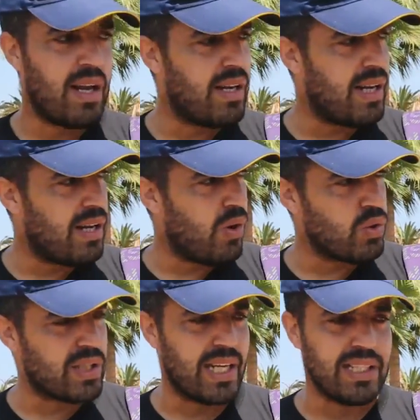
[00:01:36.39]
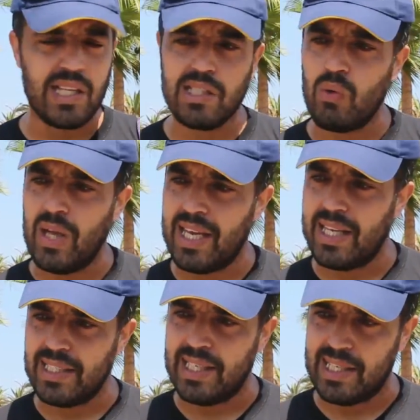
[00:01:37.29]
للاسره ديالتها
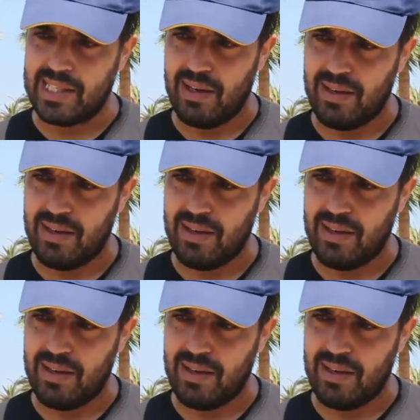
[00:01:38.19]
والعائله ديالتها